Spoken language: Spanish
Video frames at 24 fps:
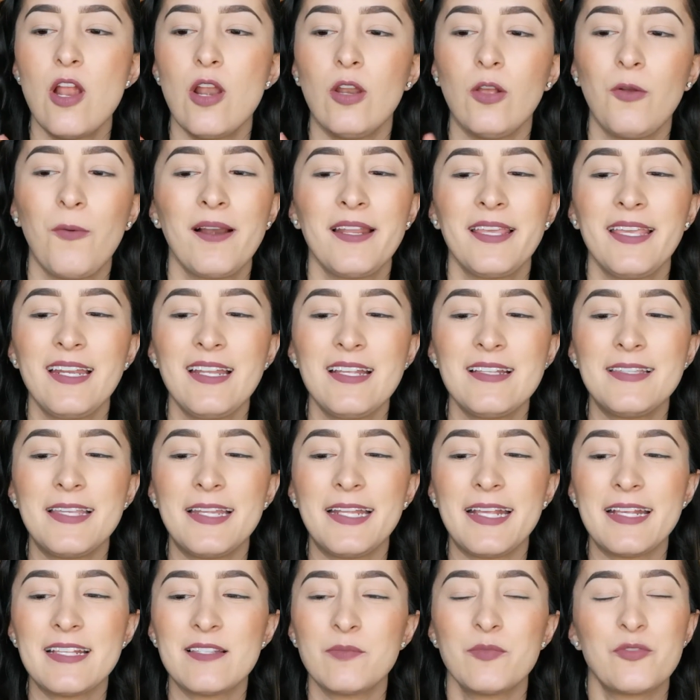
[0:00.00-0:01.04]
lo cual quiere
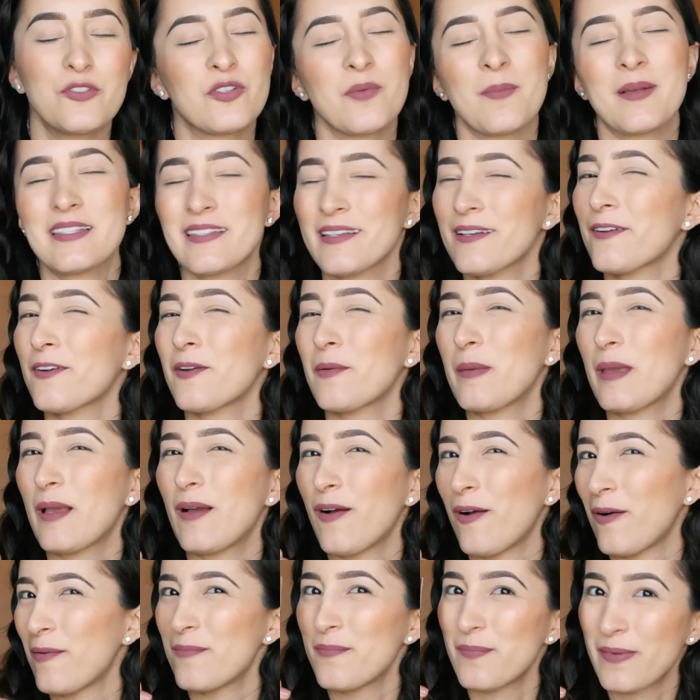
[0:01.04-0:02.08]
decir que es mucho más
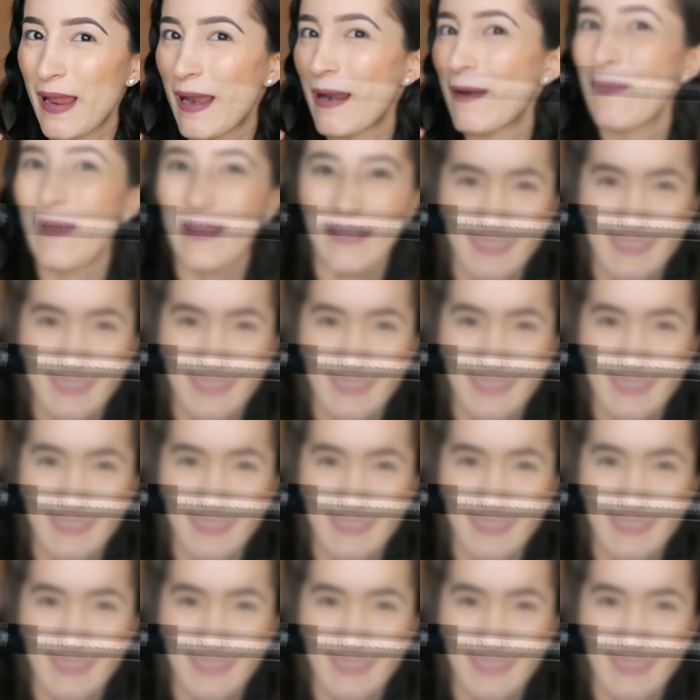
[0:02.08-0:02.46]
económico comprarlo